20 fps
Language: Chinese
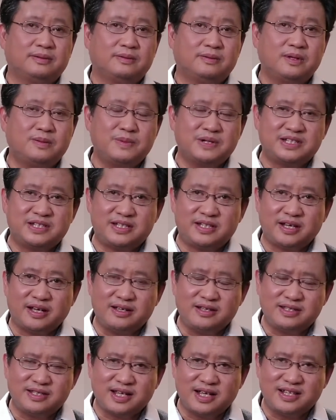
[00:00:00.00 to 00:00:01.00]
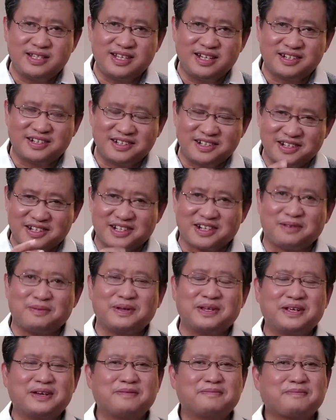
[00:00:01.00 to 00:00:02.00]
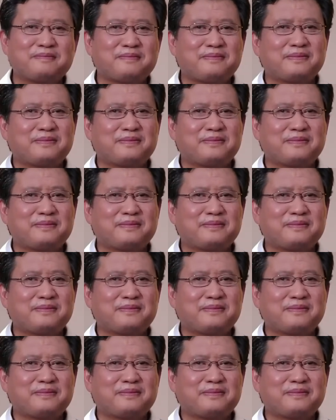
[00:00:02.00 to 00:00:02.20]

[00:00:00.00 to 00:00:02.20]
那么前三项是什么呢？